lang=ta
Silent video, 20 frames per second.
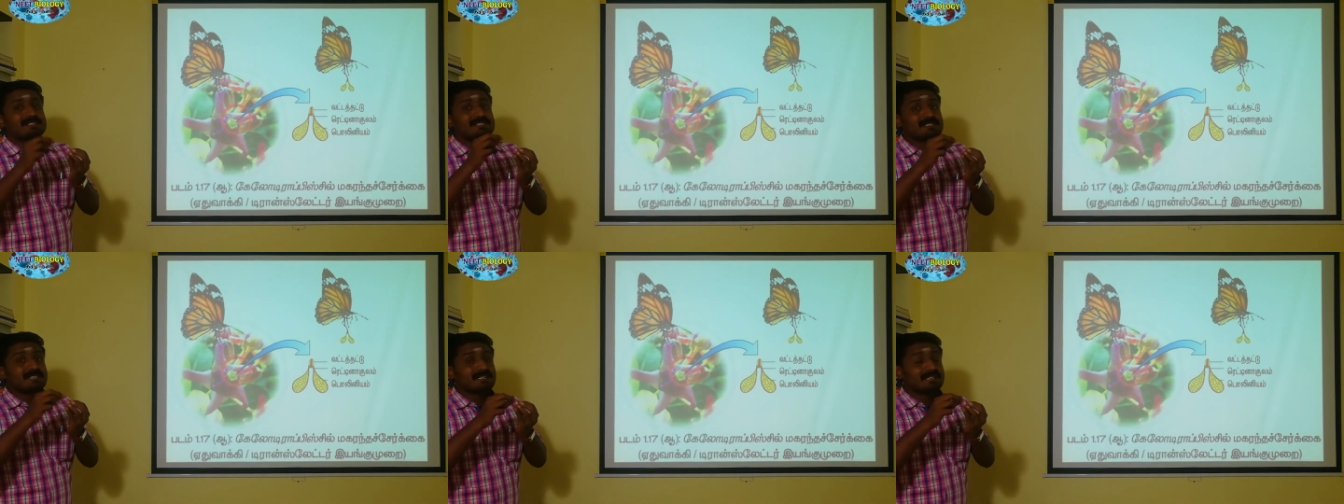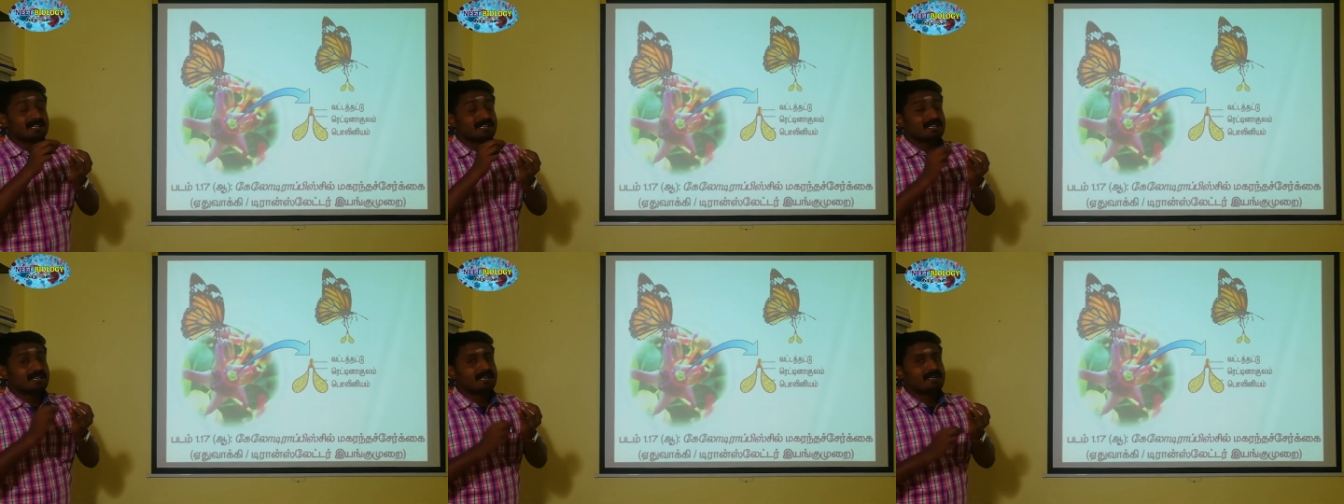
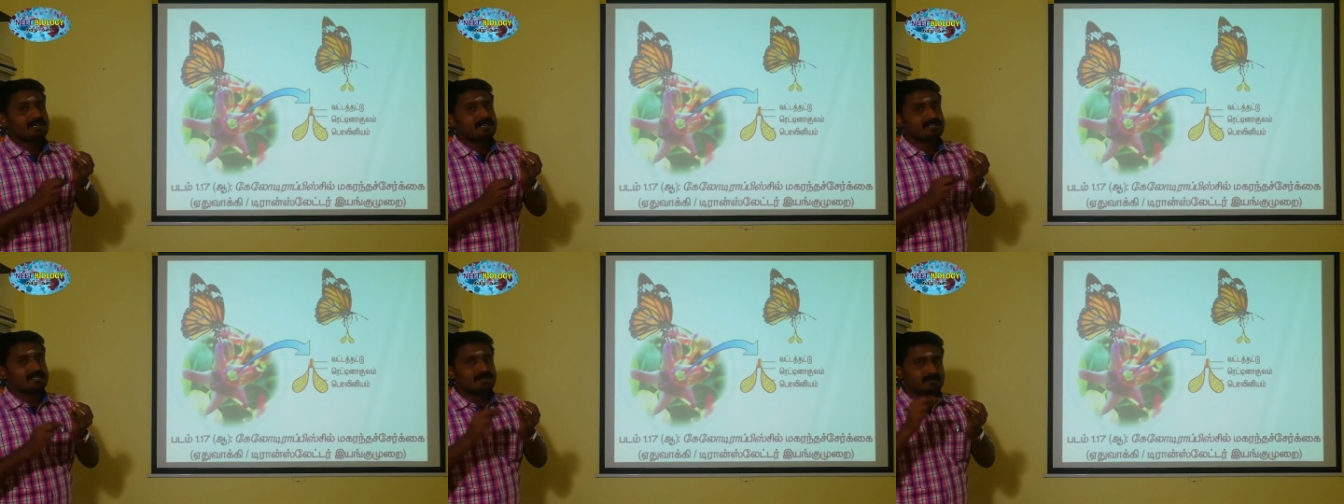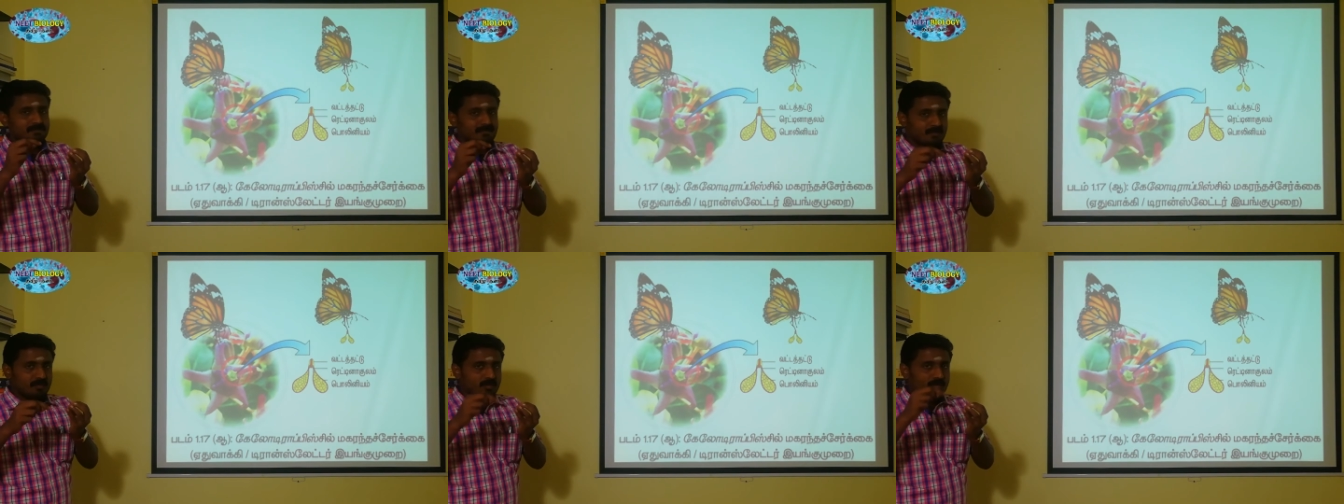சென்ட்ரல்
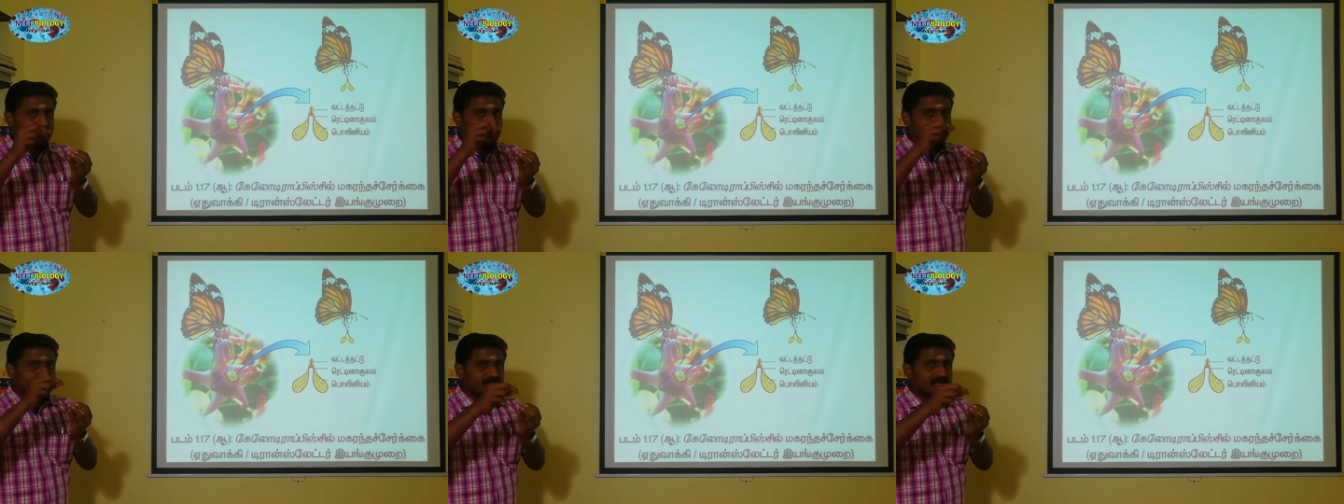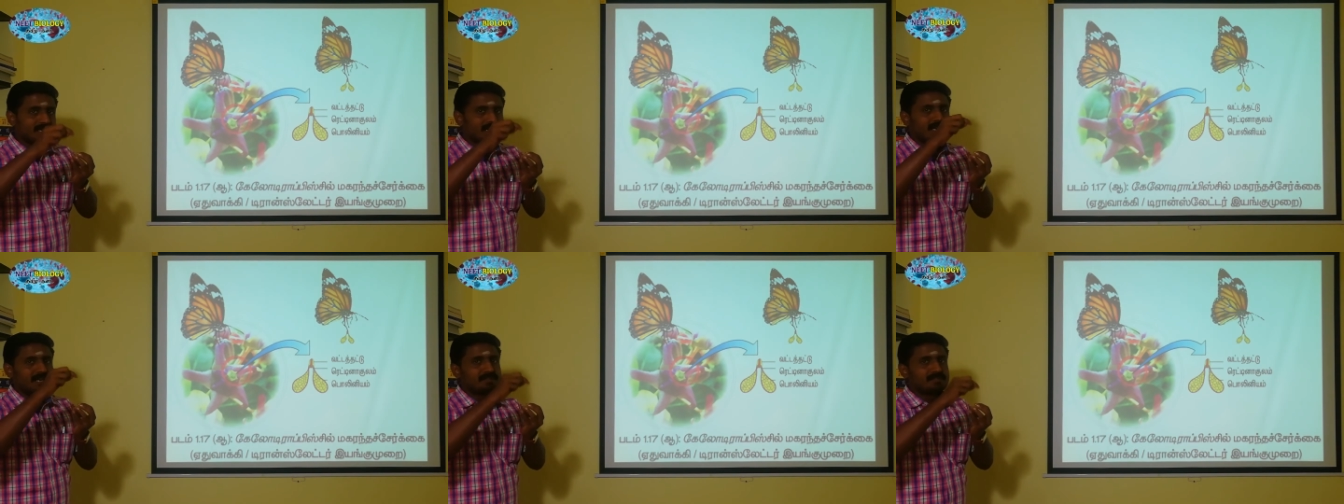கைனிஷியம் ஓரத்தில்
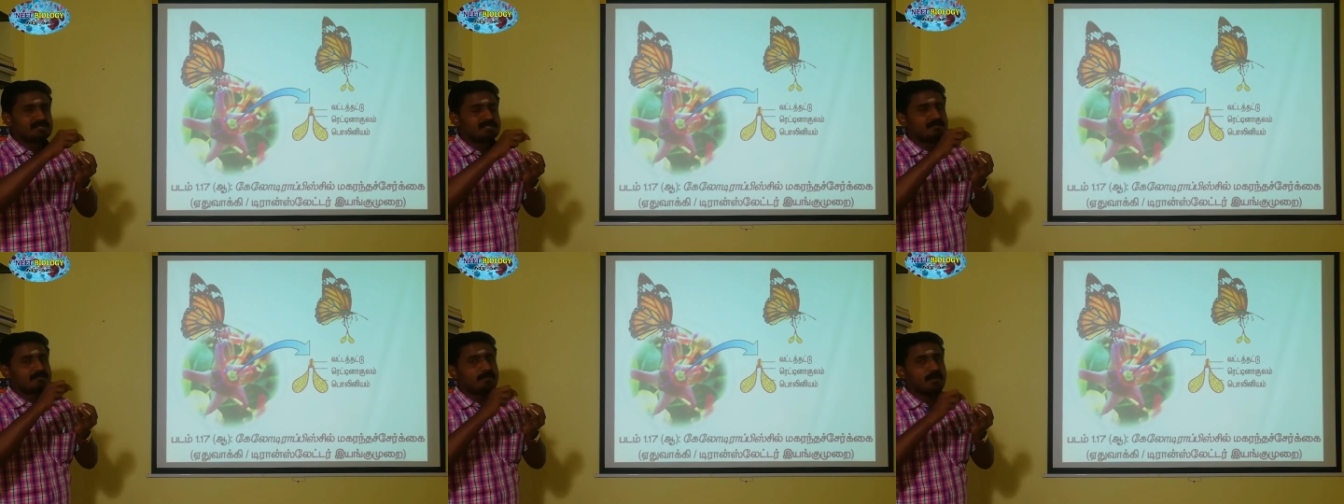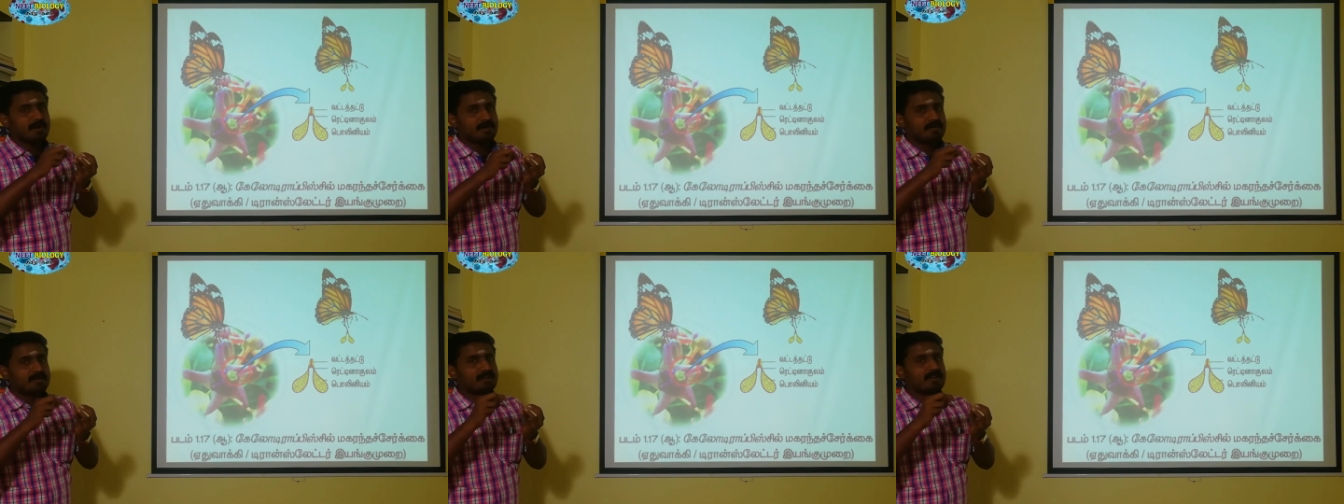அஞ்சு
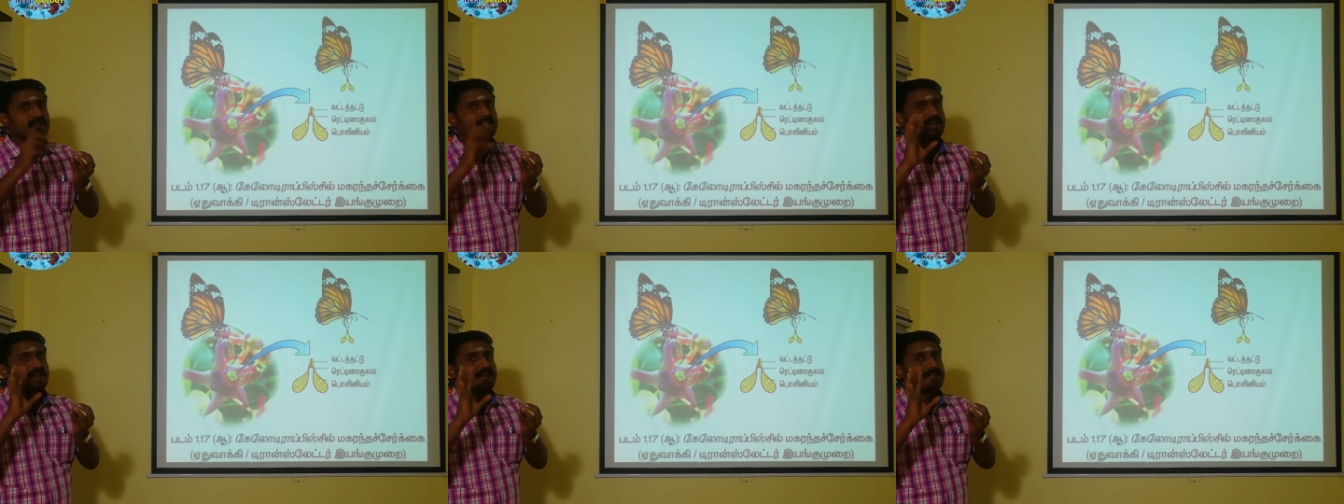பாயிண்ட்டில்